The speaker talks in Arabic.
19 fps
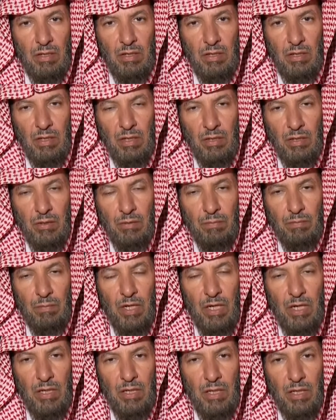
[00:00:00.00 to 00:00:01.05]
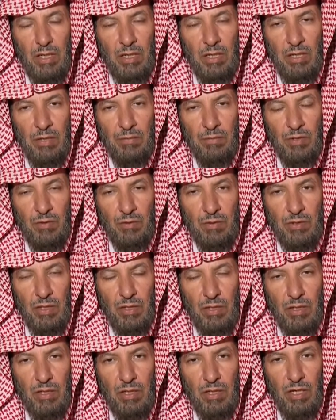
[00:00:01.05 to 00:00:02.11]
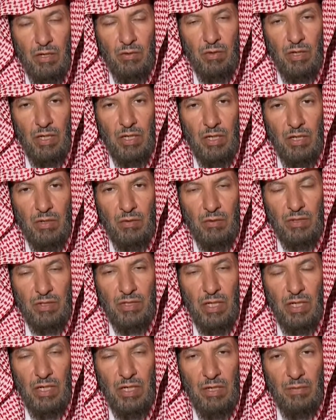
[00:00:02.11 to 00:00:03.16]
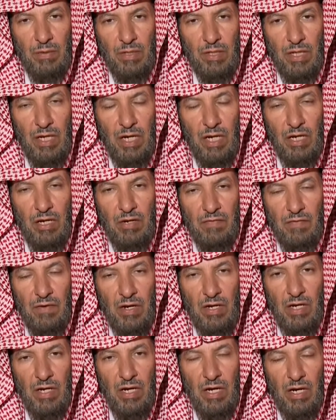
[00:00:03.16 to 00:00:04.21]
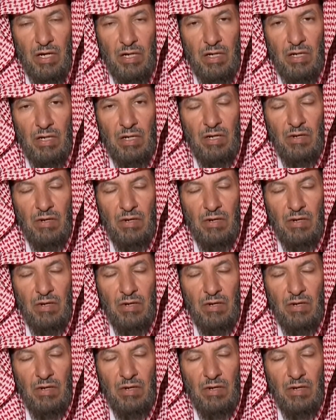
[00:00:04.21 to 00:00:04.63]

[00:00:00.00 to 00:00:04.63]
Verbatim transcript: آه ثم علل النبي صلى الله عليه وسلم ذلك فقال